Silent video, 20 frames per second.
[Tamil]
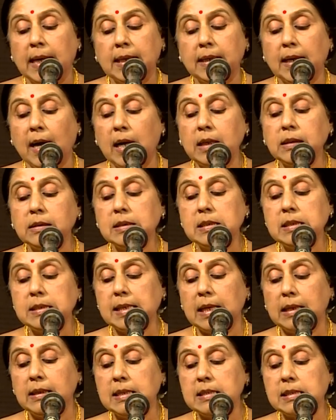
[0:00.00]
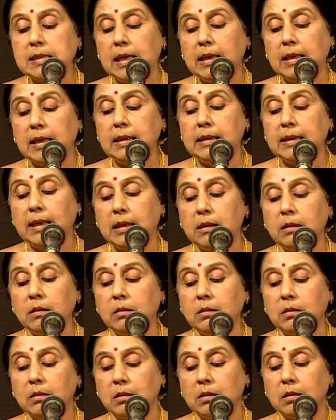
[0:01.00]
நாட்கள் செல்ல செல்ல என்
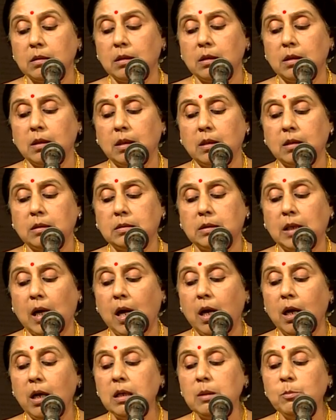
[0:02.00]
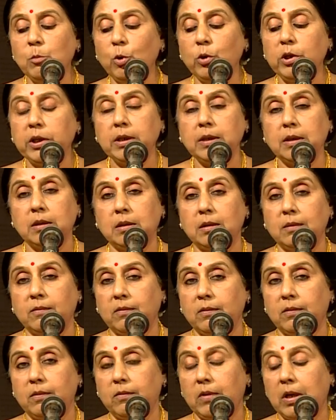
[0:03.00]
தாய்மொழியில்
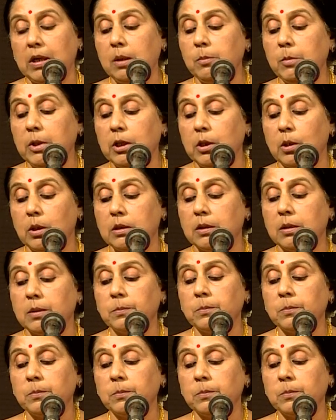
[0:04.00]
வளமையை